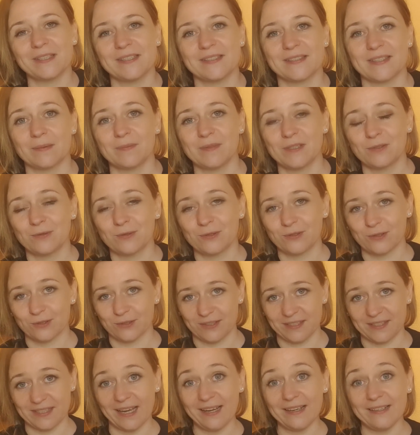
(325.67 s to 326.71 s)
des aptitudes
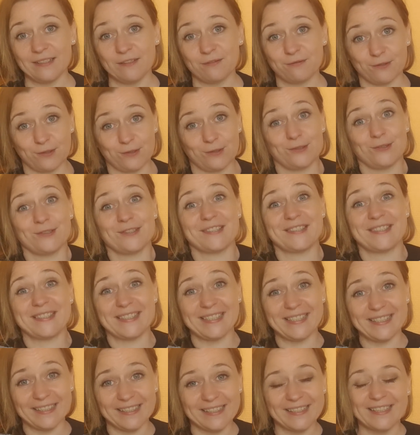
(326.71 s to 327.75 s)
sociales, il faut
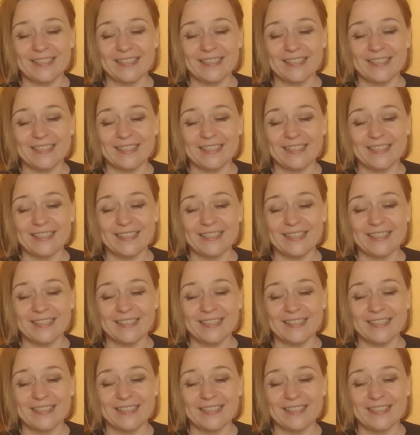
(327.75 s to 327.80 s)
aussi